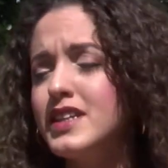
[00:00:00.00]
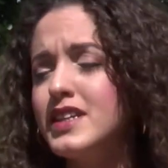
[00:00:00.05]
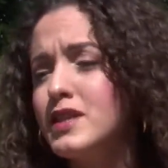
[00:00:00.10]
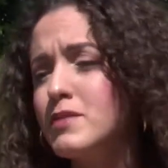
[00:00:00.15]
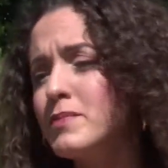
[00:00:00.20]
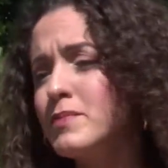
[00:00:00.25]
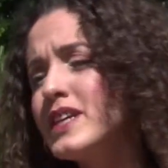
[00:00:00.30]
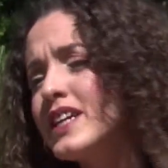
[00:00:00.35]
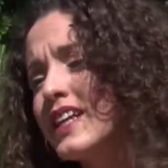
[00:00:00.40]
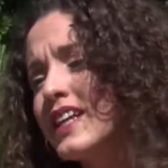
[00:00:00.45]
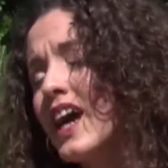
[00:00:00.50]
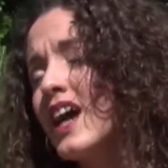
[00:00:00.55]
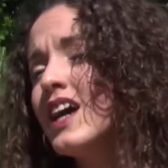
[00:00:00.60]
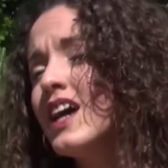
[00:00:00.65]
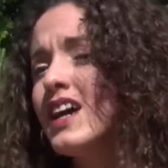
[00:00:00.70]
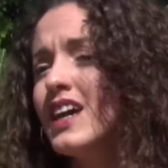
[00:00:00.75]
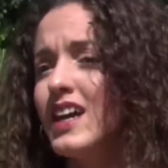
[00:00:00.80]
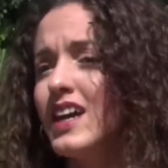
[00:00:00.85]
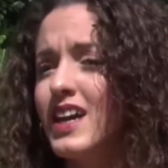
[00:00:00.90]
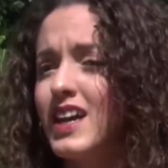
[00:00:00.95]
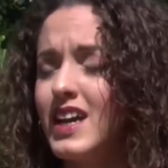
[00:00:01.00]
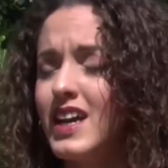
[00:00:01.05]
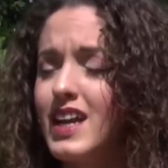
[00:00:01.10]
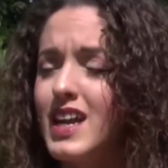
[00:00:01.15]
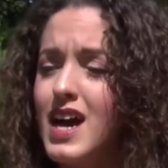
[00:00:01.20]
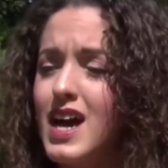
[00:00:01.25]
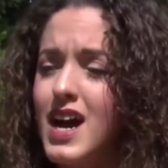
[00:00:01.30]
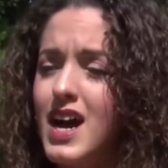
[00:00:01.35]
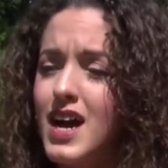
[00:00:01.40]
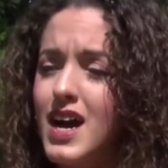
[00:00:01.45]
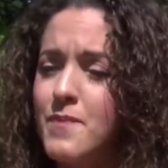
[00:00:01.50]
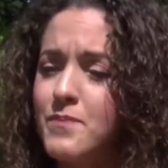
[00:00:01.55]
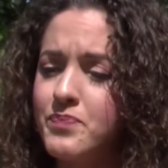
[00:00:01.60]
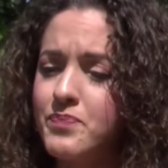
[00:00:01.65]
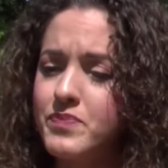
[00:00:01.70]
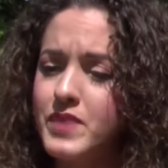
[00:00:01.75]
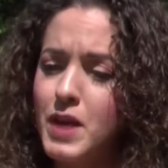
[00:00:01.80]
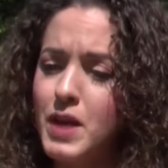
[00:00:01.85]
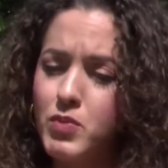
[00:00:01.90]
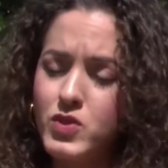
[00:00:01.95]
inibire eh, la,
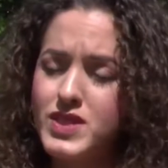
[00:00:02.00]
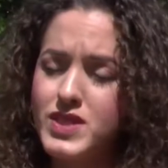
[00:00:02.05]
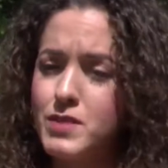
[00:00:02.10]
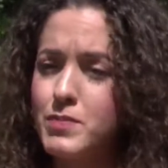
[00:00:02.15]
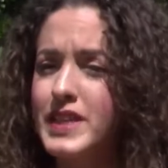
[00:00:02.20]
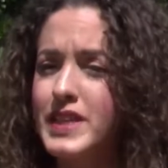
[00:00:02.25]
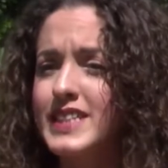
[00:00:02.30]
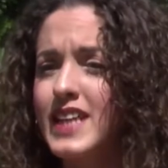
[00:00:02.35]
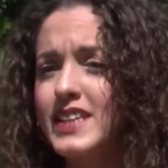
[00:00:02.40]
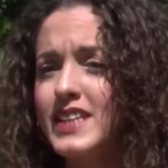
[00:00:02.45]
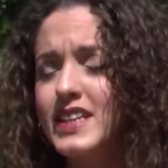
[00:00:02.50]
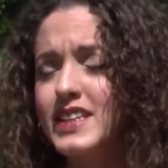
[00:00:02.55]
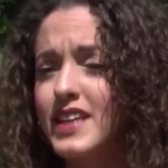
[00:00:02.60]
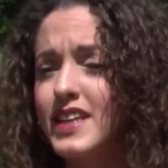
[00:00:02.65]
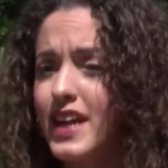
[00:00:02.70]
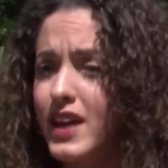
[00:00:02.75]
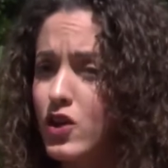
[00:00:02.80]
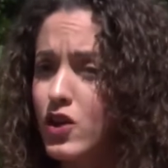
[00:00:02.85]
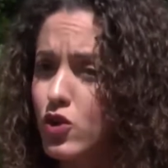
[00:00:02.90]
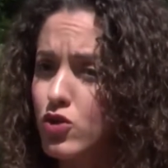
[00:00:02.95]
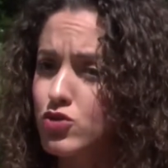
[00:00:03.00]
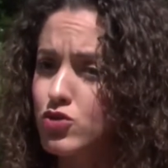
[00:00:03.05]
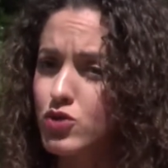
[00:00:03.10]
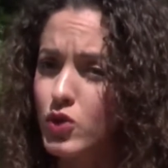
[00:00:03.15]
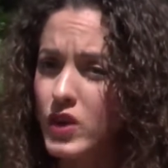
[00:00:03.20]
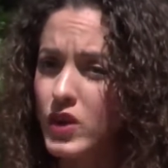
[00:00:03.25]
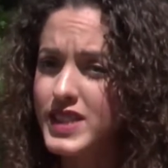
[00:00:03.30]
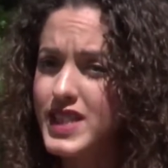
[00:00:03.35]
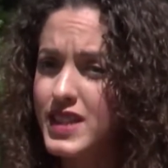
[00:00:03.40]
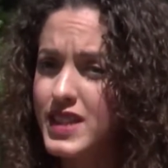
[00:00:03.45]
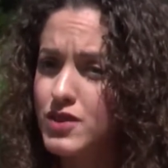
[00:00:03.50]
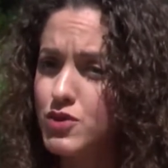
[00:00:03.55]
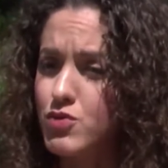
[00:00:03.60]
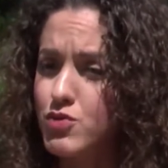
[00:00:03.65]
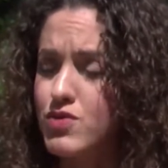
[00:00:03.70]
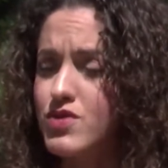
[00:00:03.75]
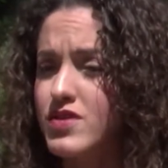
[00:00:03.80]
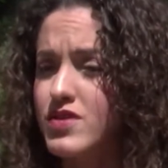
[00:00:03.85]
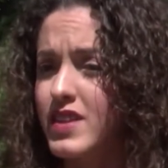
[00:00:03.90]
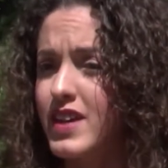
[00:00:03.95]
mm, la, possibilità di andare incontro ad
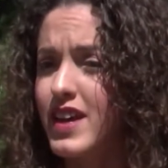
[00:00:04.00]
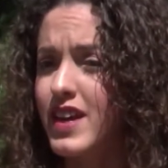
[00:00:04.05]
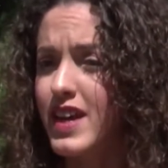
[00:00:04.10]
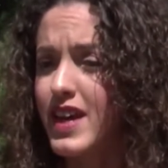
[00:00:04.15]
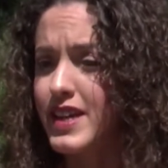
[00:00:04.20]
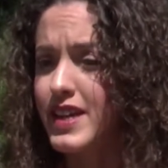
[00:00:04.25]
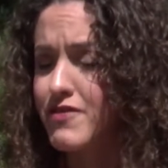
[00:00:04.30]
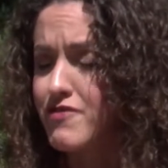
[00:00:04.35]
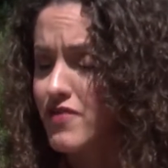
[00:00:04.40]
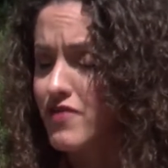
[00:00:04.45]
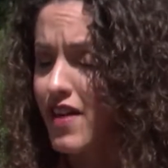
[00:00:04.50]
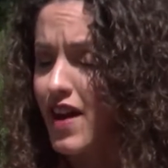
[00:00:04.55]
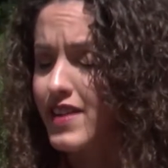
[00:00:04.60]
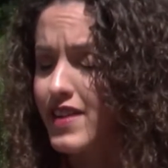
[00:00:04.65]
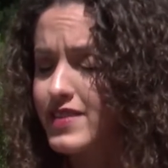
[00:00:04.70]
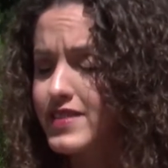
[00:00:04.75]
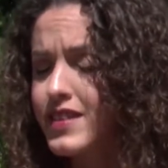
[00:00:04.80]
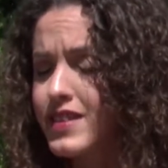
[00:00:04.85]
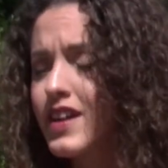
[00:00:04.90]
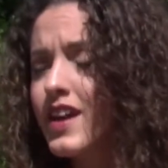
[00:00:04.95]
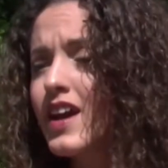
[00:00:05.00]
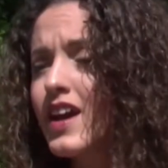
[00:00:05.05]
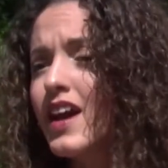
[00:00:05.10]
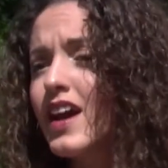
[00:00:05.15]
ictus e infarti